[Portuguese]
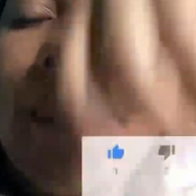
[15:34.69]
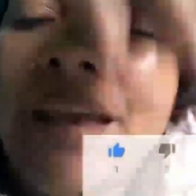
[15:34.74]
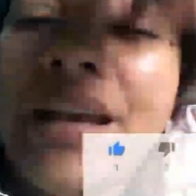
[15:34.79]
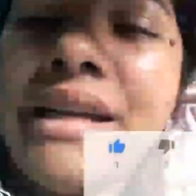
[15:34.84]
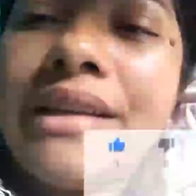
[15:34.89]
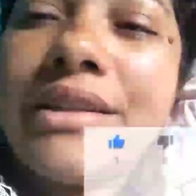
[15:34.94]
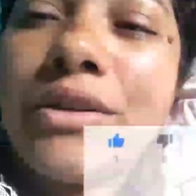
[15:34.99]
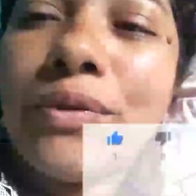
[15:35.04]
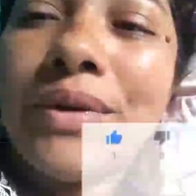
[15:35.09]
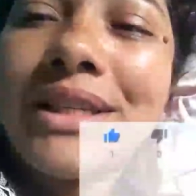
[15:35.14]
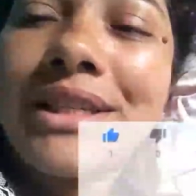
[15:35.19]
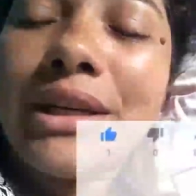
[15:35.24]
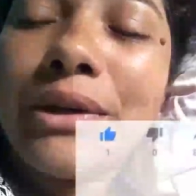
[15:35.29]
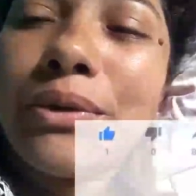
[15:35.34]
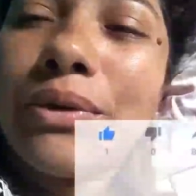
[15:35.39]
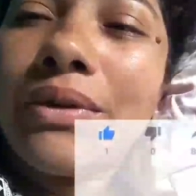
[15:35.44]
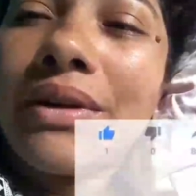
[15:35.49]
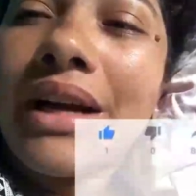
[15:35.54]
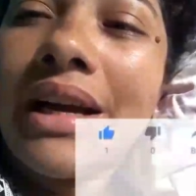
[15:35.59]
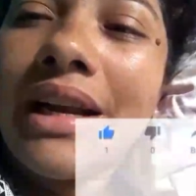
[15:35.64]
E se não é
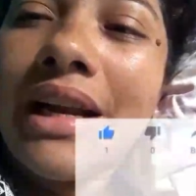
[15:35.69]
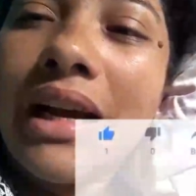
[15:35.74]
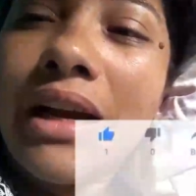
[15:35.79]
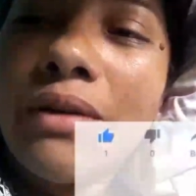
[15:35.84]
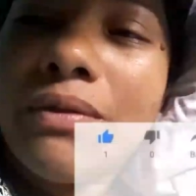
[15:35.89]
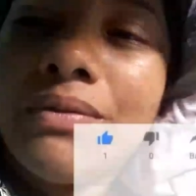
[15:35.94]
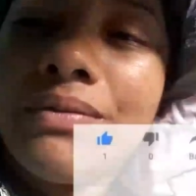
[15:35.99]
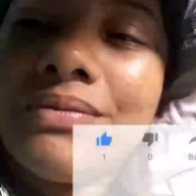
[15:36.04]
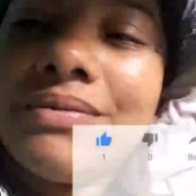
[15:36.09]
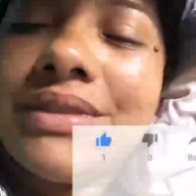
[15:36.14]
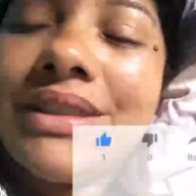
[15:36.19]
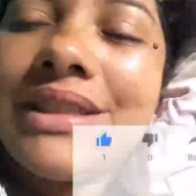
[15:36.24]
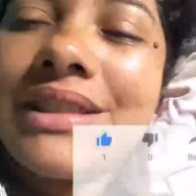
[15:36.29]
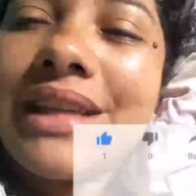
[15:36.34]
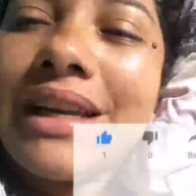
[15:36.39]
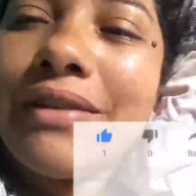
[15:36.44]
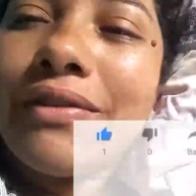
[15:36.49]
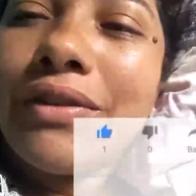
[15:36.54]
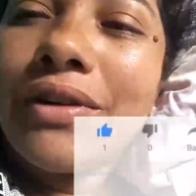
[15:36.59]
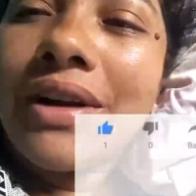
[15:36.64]
inscrito no canal, se
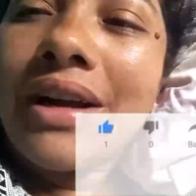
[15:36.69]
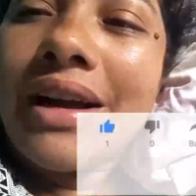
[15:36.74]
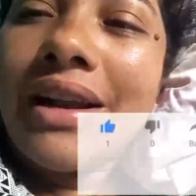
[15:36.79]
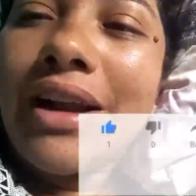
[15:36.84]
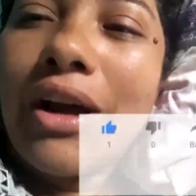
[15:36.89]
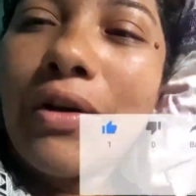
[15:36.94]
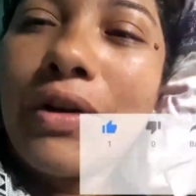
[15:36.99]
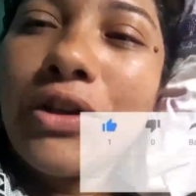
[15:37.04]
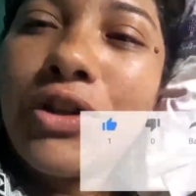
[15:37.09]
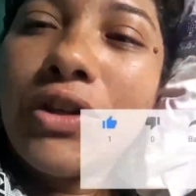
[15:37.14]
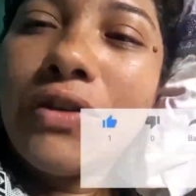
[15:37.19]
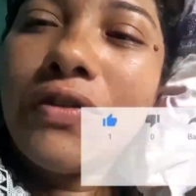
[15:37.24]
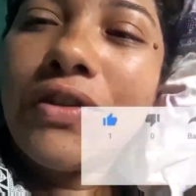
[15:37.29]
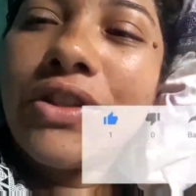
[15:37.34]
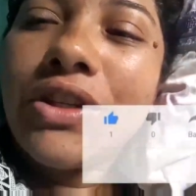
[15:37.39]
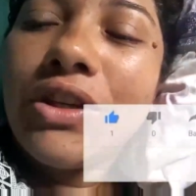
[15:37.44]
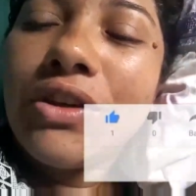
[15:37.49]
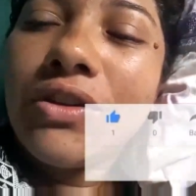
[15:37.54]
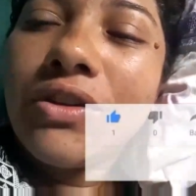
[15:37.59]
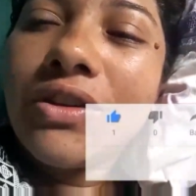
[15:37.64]
inscreva no canal e ative o
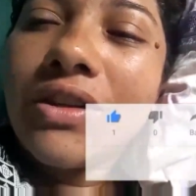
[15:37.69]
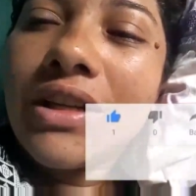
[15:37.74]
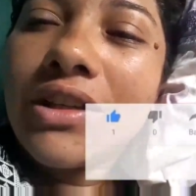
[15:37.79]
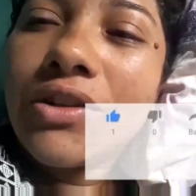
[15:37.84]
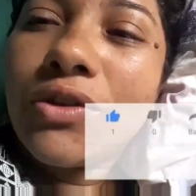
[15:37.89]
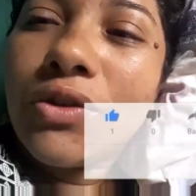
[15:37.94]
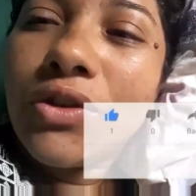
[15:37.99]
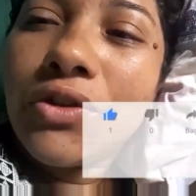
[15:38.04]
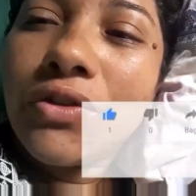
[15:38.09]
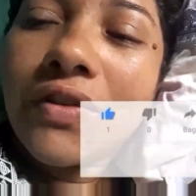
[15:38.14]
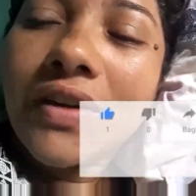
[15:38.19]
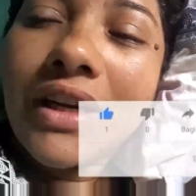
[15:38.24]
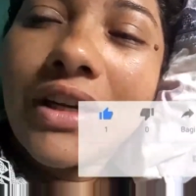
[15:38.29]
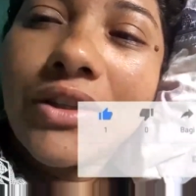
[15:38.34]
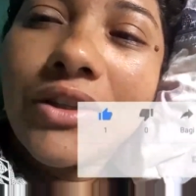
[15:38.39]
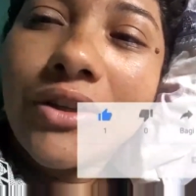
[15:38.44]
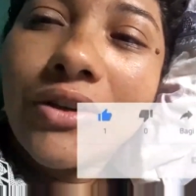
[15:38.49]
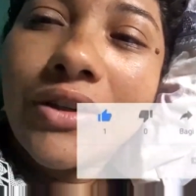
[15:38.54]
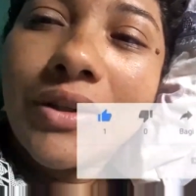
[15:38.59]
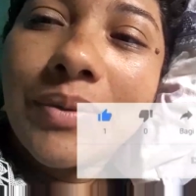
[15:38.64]
sininho das
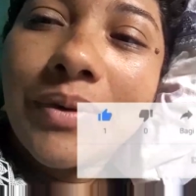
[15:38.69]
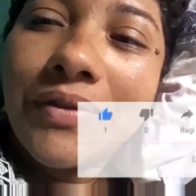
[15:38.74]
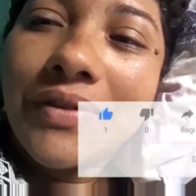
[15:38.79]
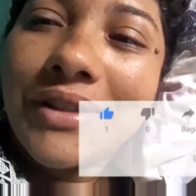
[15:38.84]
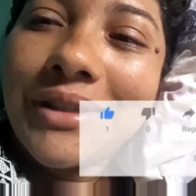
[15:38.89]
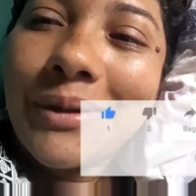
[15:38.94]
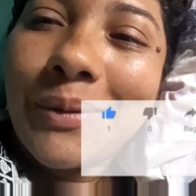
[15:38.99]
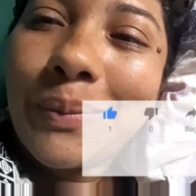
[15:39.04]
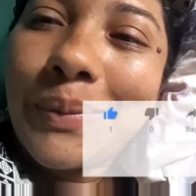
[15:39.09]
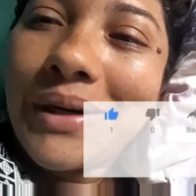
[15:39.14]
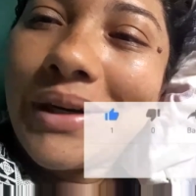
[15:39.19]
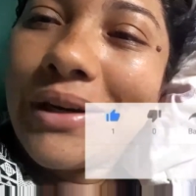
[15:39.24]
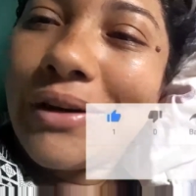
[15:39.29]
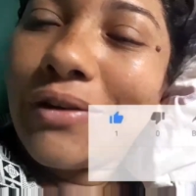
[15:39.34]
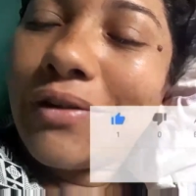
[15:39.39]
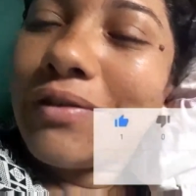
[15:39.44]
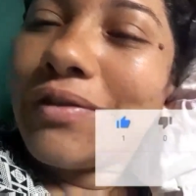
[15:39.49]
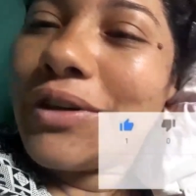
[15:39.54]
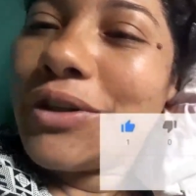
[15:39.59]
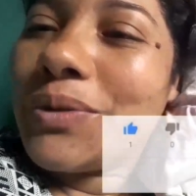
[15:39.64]
notificações pra você não perder
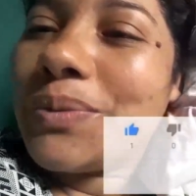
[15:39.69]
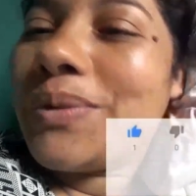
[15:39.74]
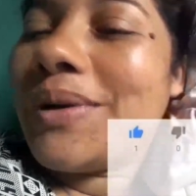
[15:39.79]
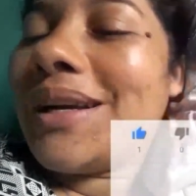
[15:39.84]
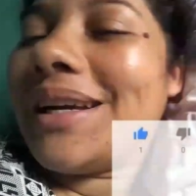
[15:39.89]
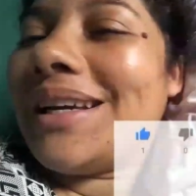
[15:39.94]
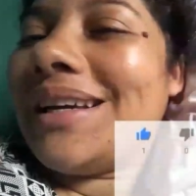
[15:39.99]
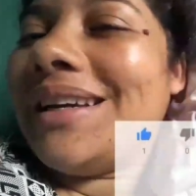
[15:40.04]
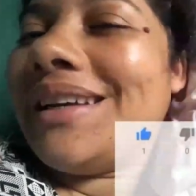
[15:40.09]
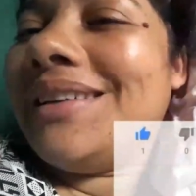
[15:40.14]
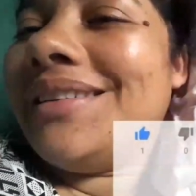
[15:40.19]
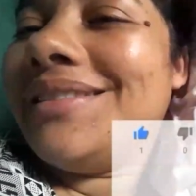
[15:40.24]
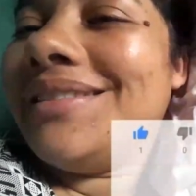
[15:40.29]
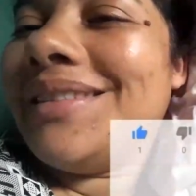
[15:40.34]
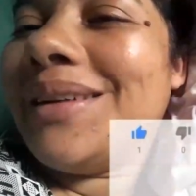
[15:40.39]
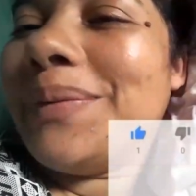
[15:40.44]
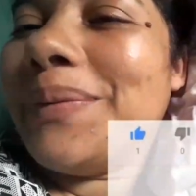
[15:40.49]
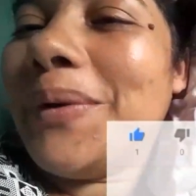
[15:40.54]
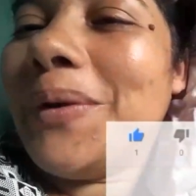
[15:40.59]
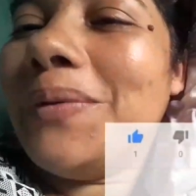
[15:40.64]
nenhum vídeo por aqui,
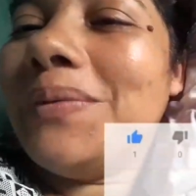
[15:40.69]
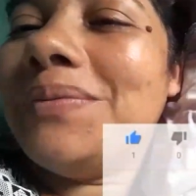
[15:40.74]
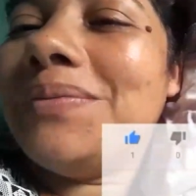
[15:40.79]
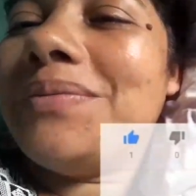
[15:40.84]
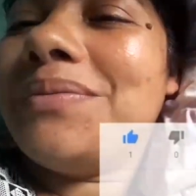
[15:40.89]
tá bom?